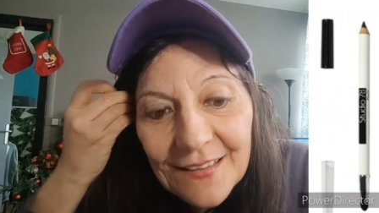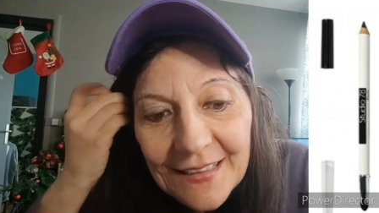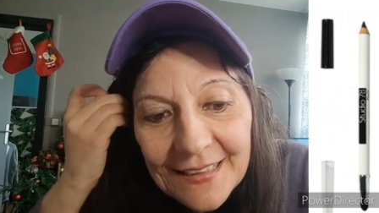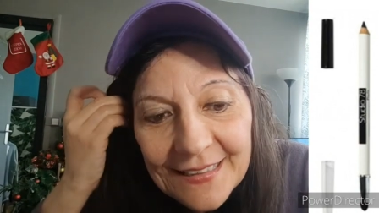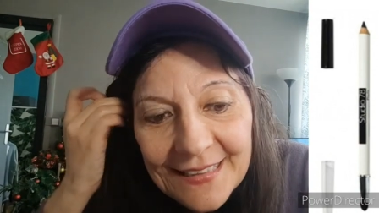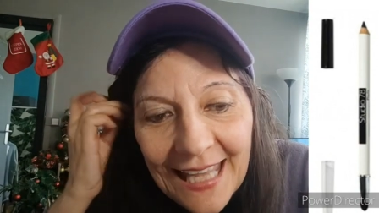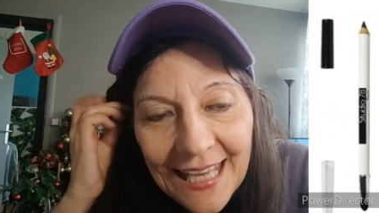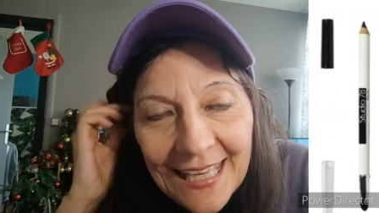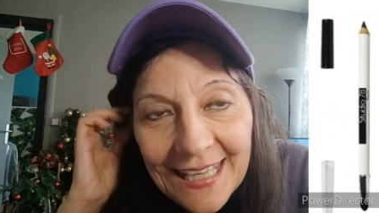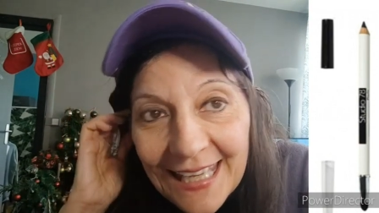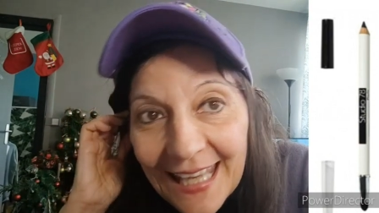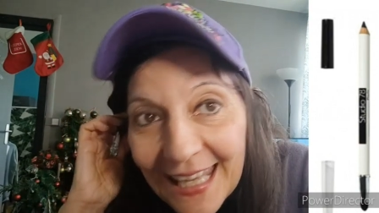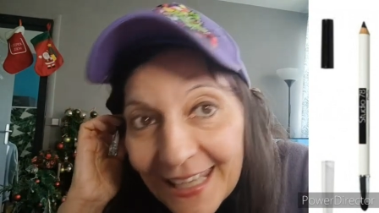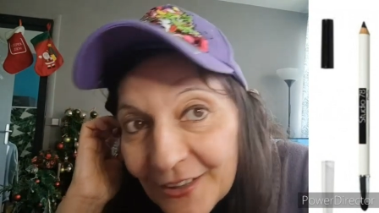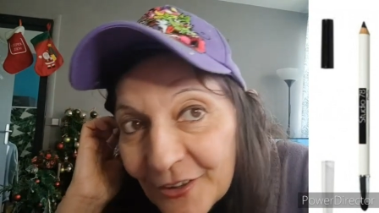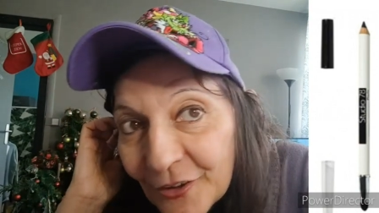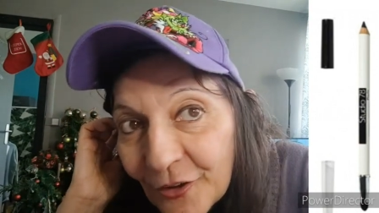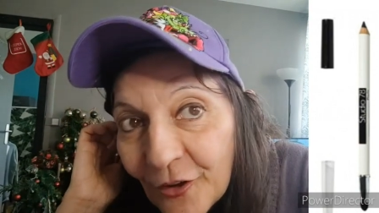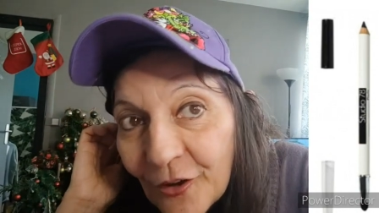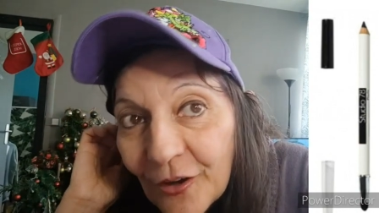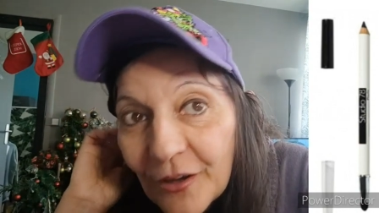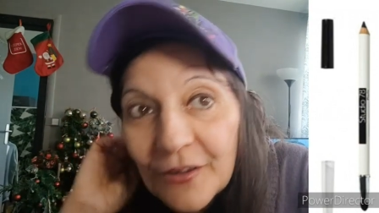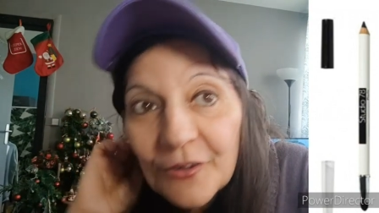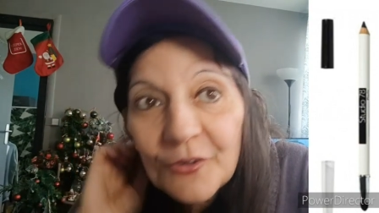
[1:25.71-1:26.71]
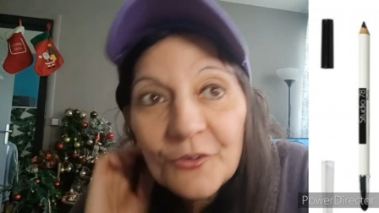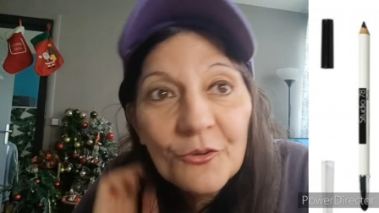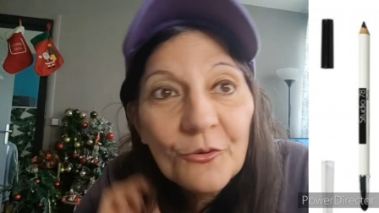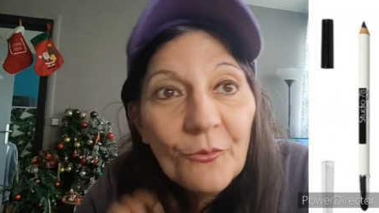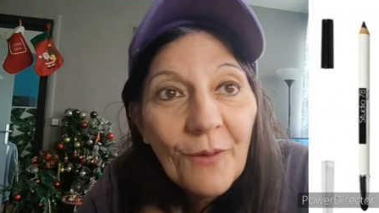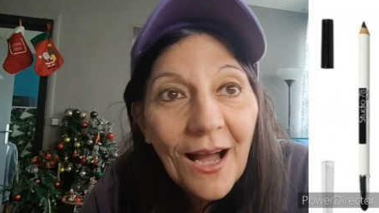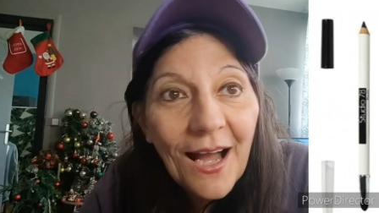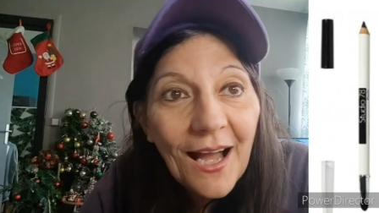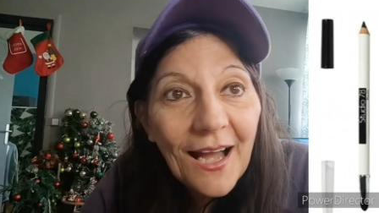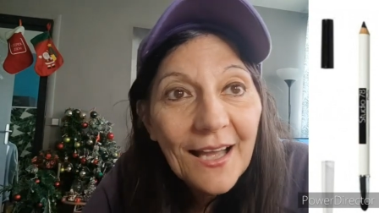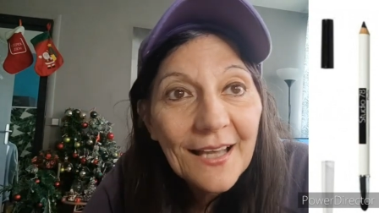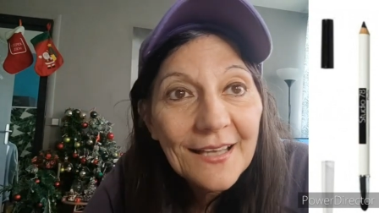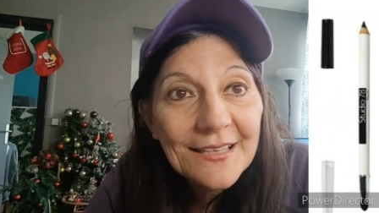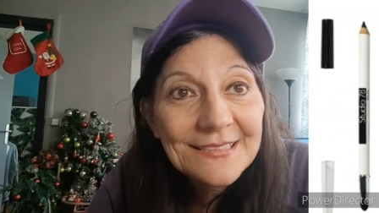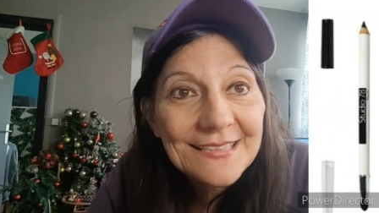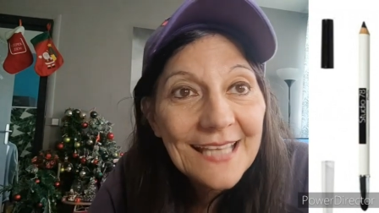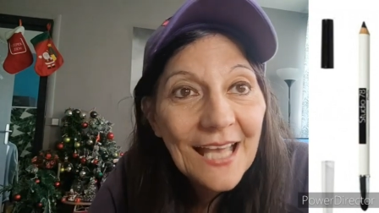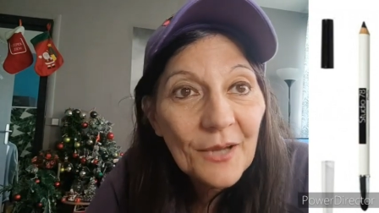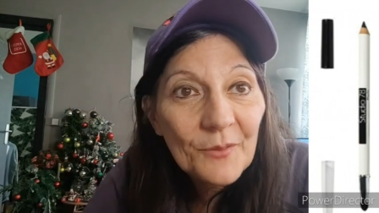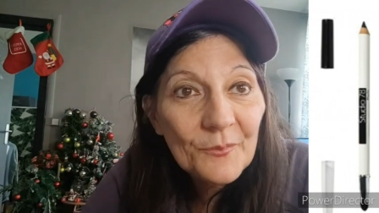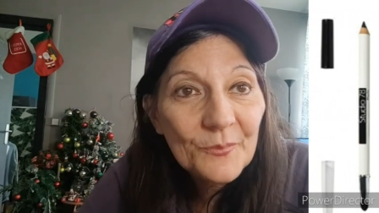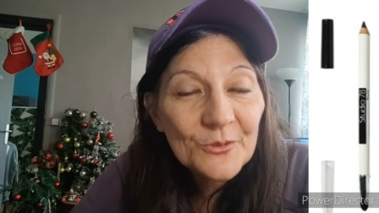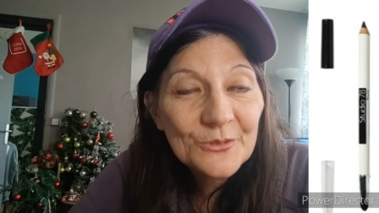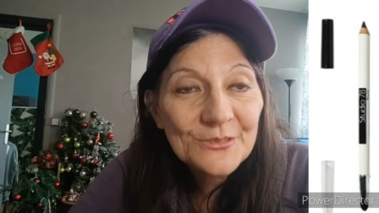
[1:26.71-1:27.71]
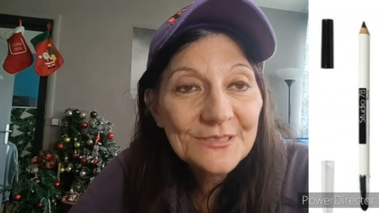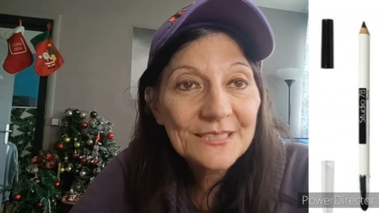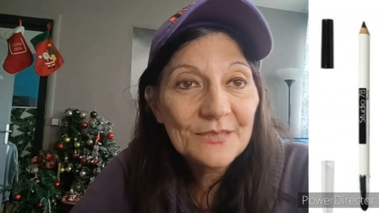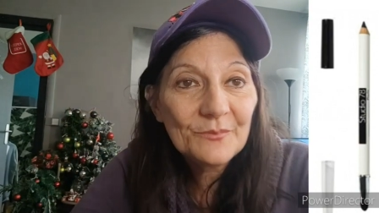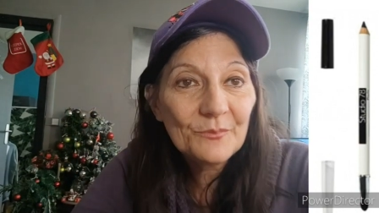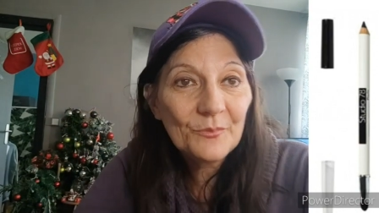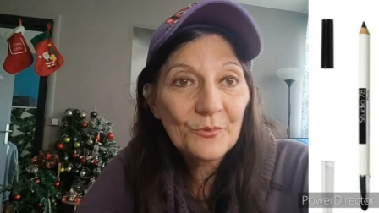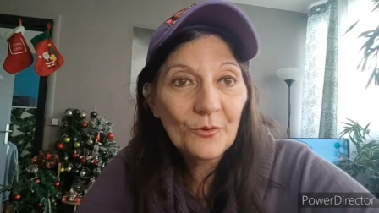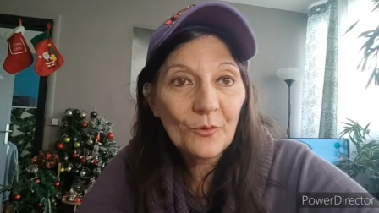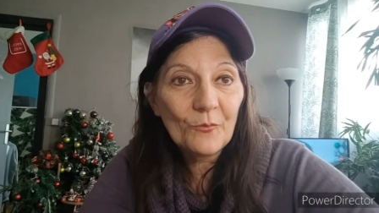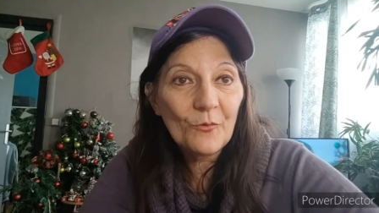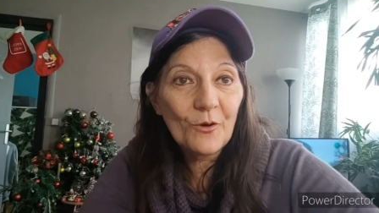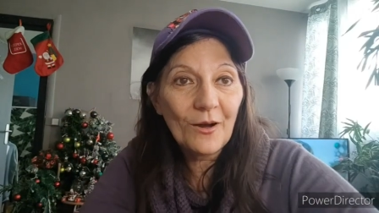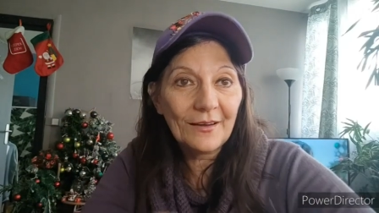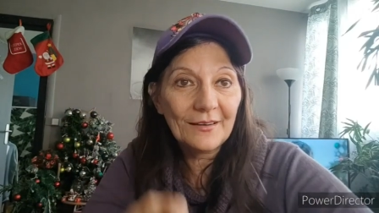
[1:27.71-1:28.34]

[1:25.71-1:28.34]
d'eyeliner noir. C'est impossible pour moi.